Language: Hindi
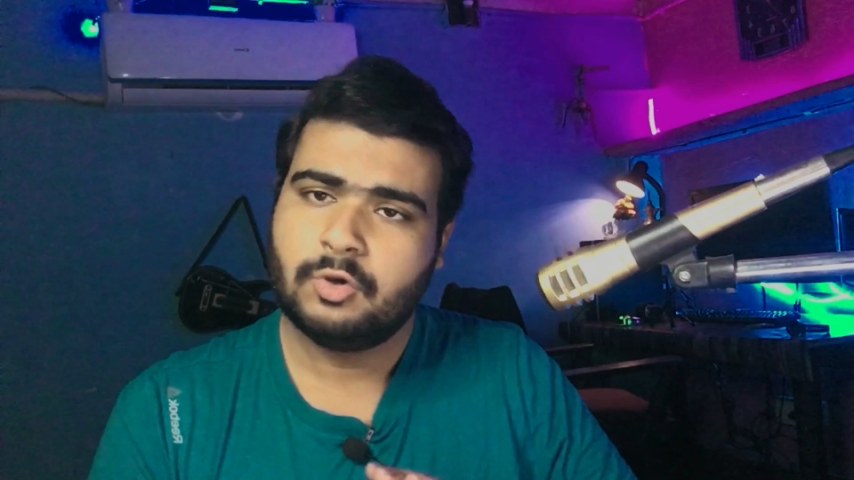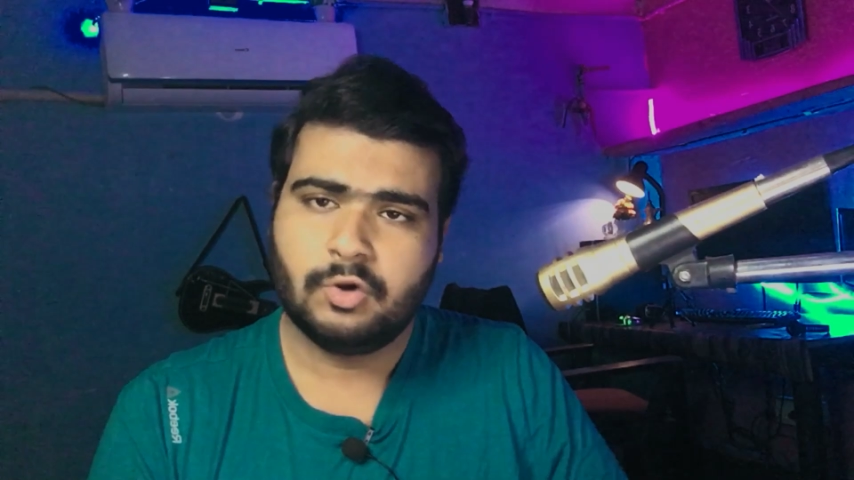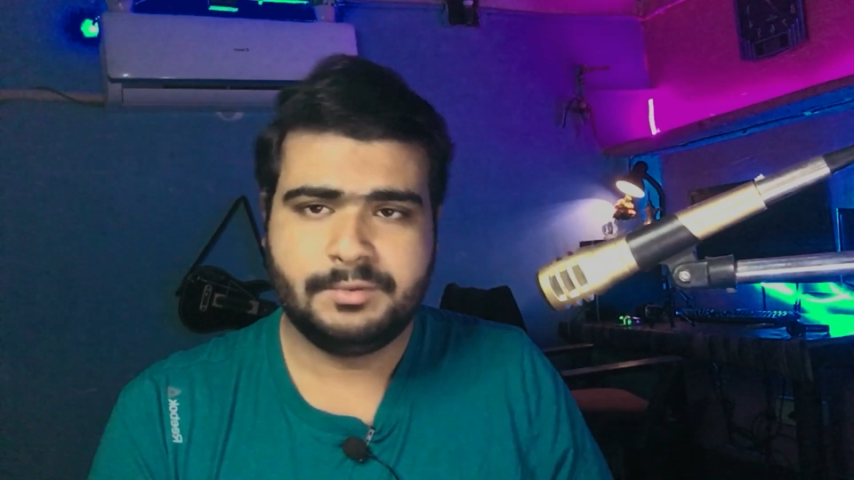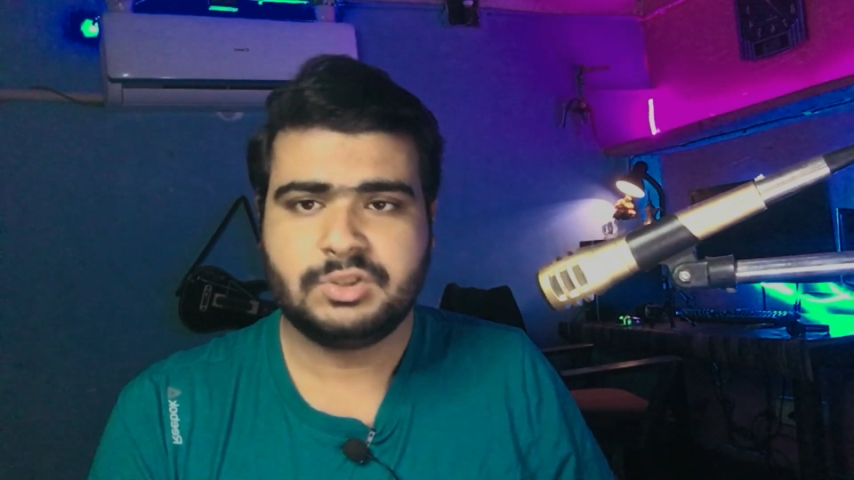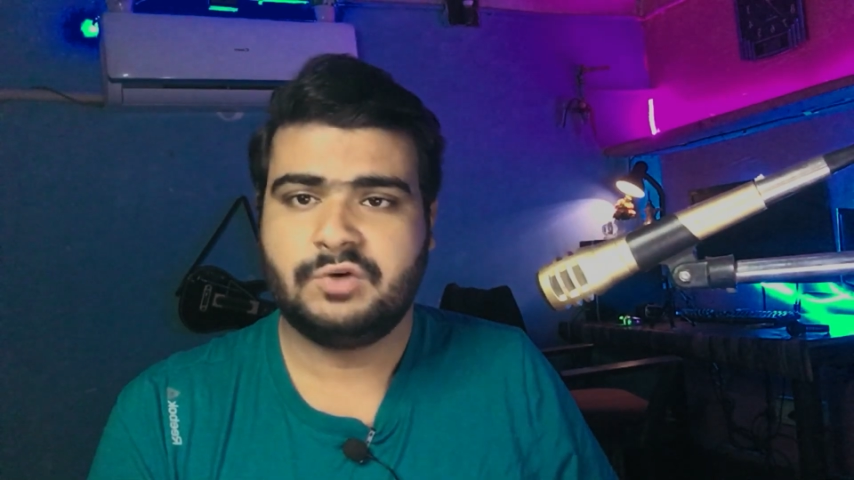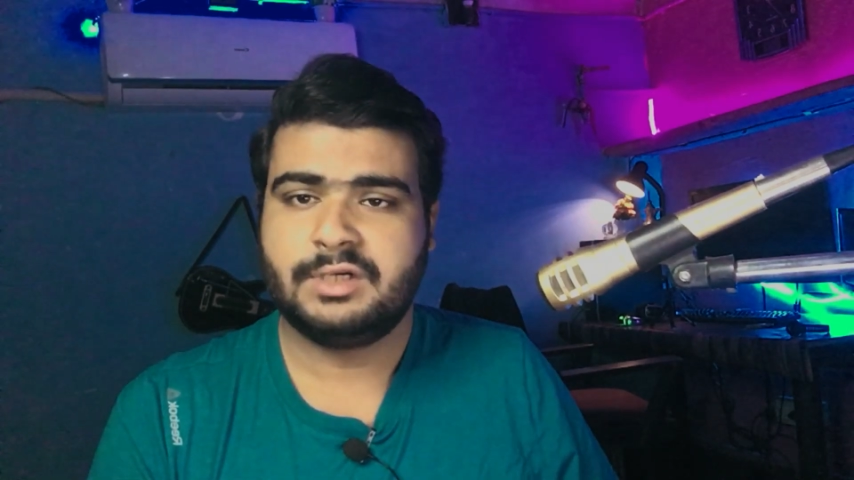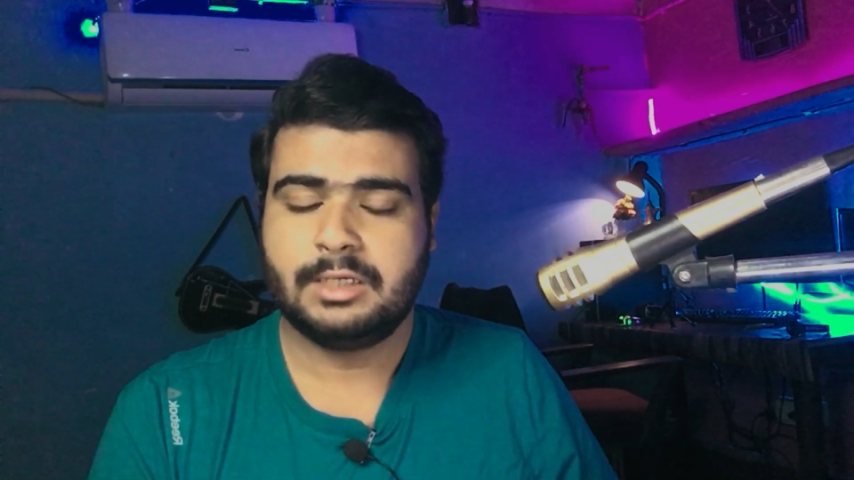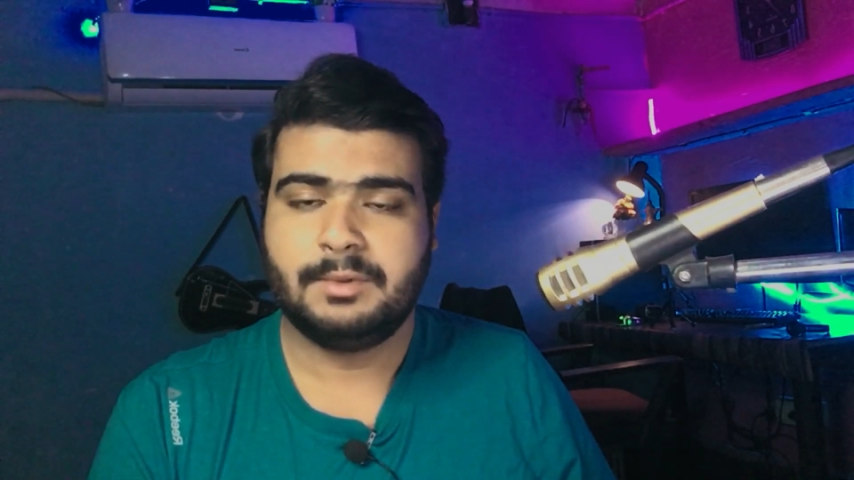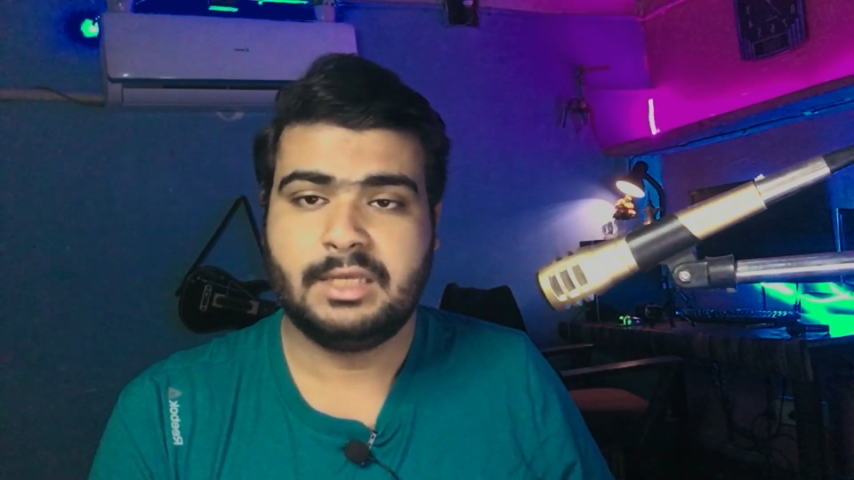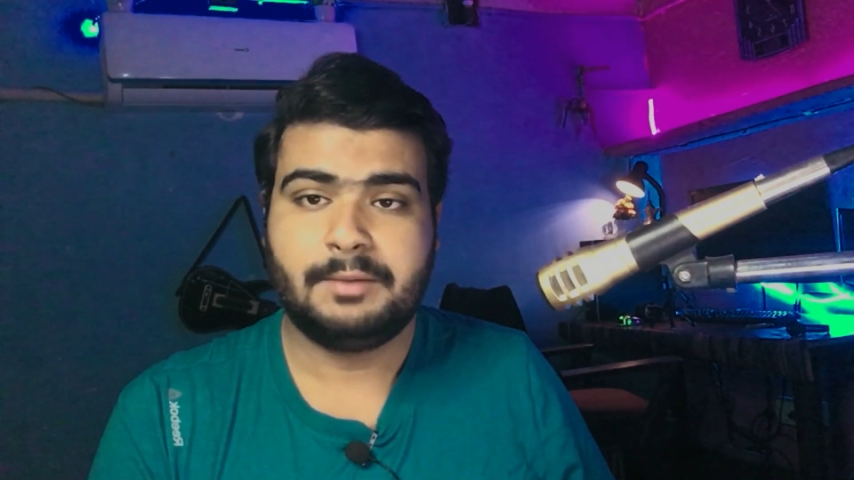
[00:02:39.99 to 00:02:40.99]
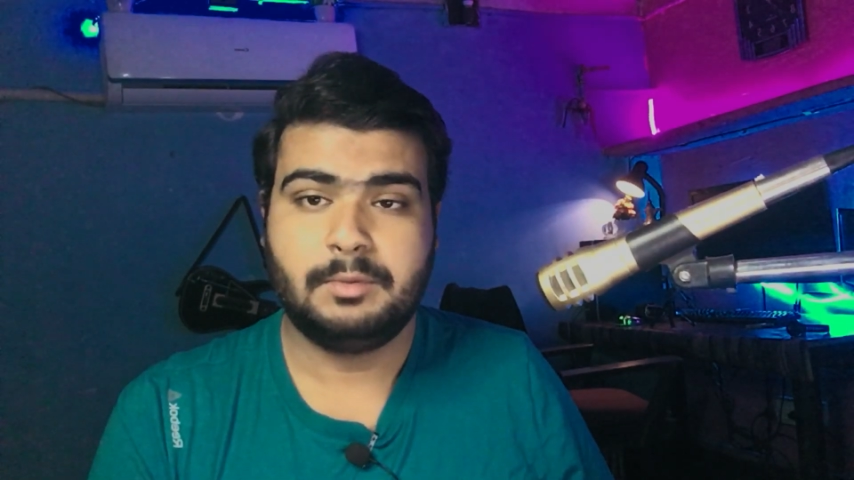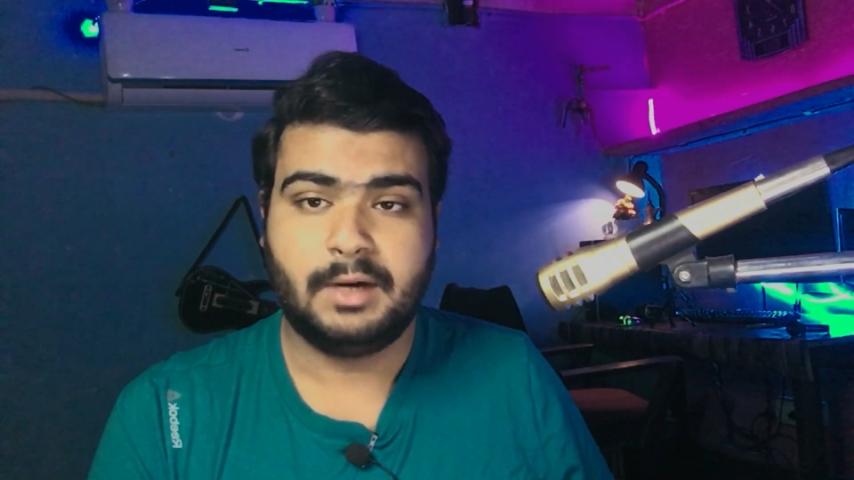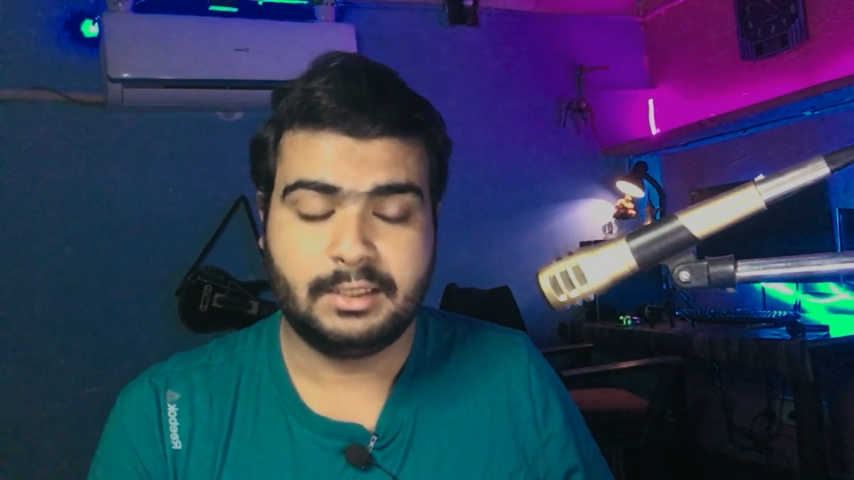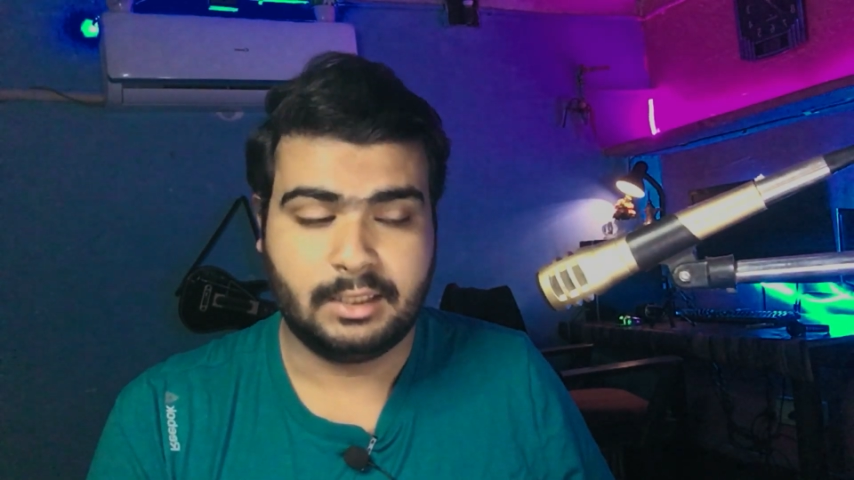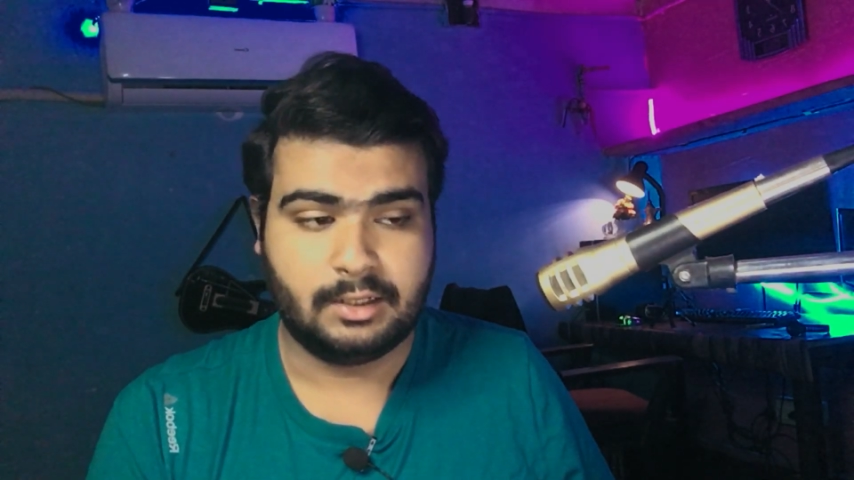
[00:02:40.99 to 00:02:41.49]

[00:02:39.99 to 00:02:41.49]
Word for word: कोई भी सॉफ्टवेयर में यहाँ पर बात